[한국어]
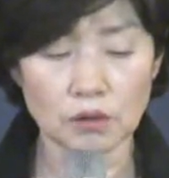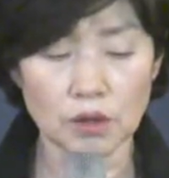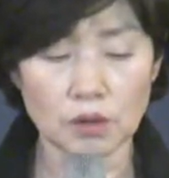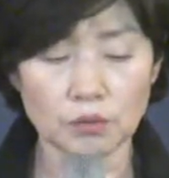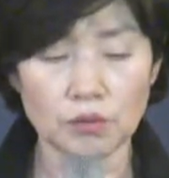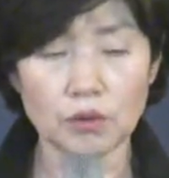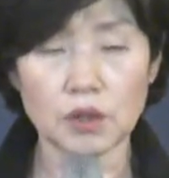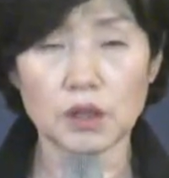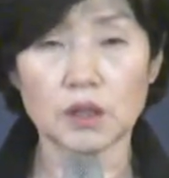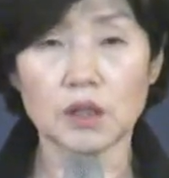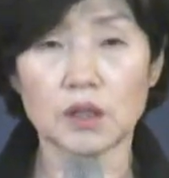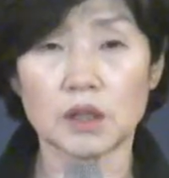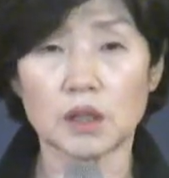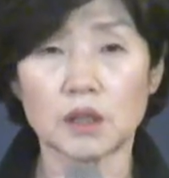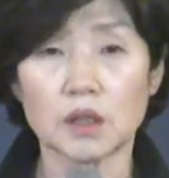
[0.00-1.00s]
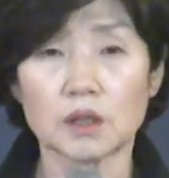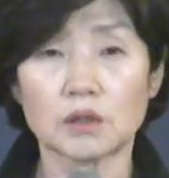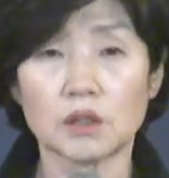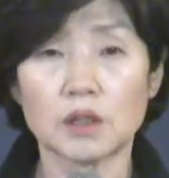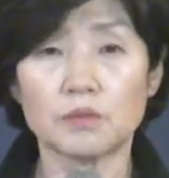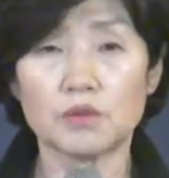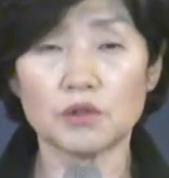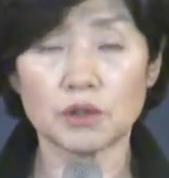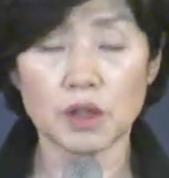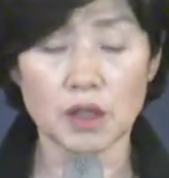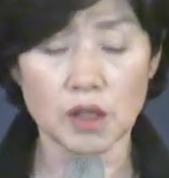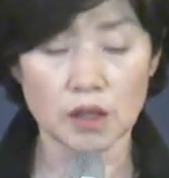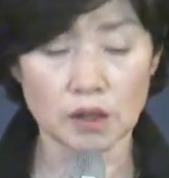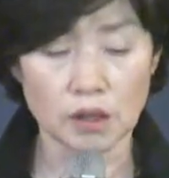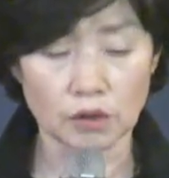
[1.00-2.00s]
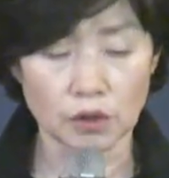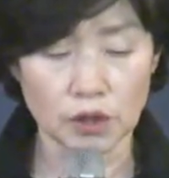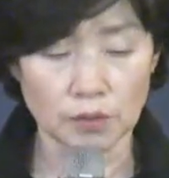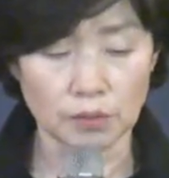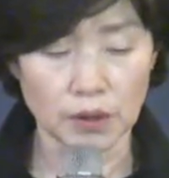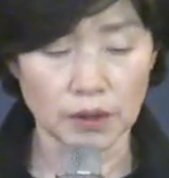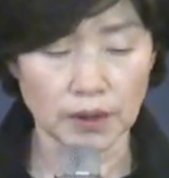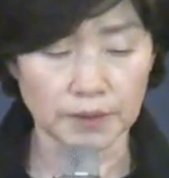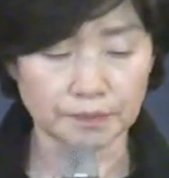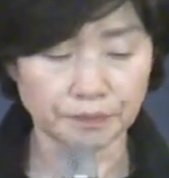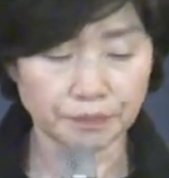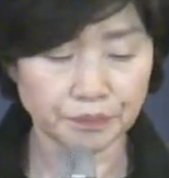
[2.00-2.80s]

것이 무엇인지에 대해서 집중해야 했을 것입니다.